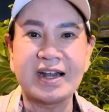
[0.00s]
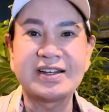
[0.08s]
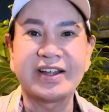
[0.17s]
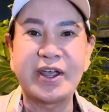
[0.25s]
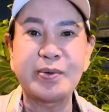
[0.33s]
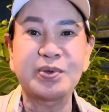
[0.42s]
anh
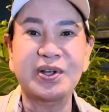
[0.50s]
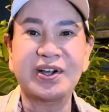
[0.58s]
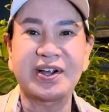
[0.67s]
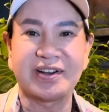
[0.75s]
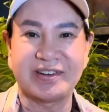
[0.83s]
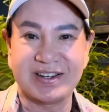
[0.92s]
nghĩ cũng tức
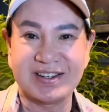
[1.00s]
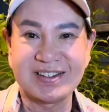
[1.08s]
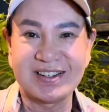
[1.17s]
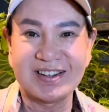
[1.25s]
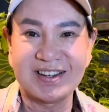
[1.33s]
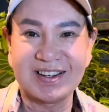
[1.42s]
cười
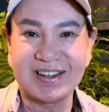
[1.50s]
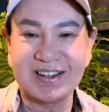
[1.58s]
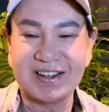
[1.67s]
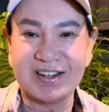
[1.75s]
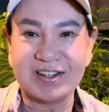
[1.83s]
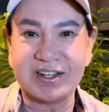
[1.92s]

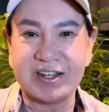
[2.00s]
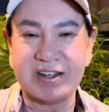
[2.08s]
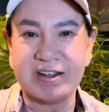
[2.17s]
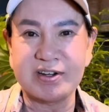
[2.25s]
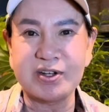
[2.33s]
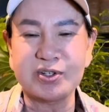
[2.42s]

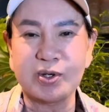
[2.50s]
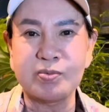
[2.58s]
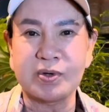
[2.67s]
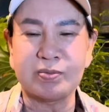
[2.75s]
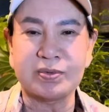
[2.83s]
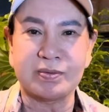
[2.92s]
thì à, nói
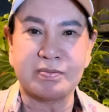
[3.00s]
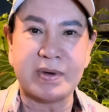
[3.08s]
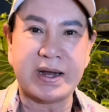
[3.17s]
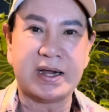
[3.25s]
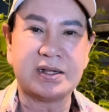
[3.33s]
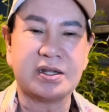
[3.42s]
chung cộng đồng
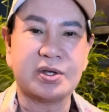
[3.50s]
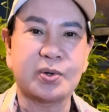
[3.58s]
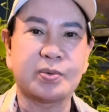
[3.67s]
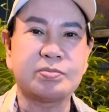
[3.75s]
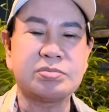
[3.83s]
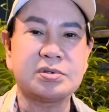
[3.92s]
mạng thì
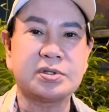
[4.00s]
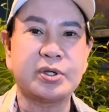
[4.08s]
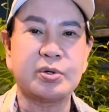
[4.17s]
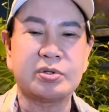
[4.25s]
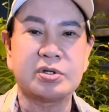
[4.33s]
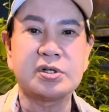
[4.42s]
cũng
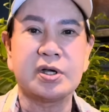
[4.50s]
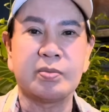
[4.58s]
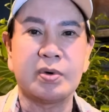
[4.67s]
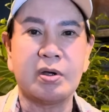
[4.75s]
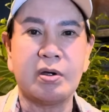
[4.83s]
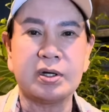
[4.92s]
yêu thương
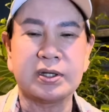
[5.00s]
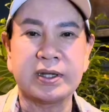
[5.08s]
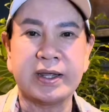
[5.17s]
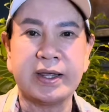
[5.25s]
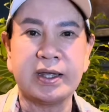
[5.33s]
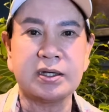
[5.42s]
hồng loan thì
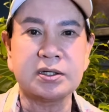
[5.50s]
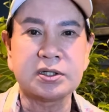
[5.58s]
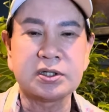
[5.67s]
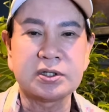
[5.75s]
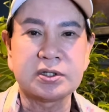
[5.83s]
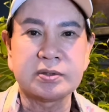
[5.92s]
nghe
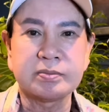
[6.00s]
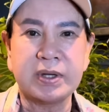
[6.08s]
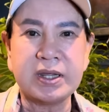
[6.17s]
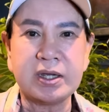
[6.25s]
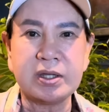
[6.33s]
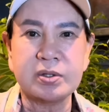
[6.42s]

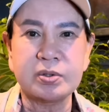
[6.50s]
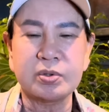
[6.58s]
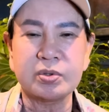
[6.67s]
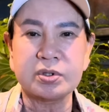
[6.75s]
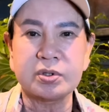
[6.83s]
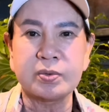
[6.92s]
mấy cái
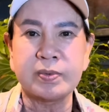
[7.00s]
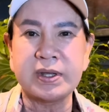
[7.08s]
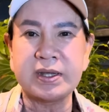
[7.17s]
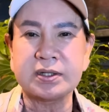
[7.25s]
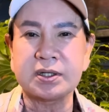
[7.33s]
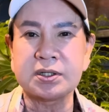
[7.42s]
youtube
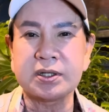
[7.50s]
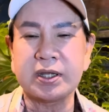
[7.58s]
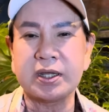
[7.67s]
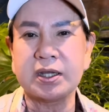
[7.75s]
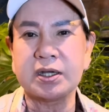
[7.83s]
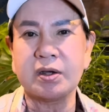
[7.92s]
trên
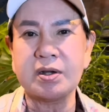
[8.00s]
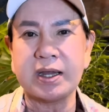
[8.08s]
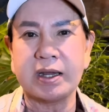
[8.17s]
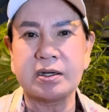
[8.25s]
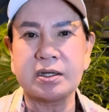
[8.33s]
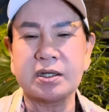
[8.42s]
kia nói
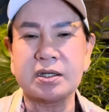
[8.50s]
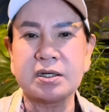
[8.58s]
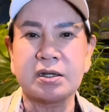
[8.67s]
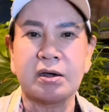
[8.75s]
này nói kia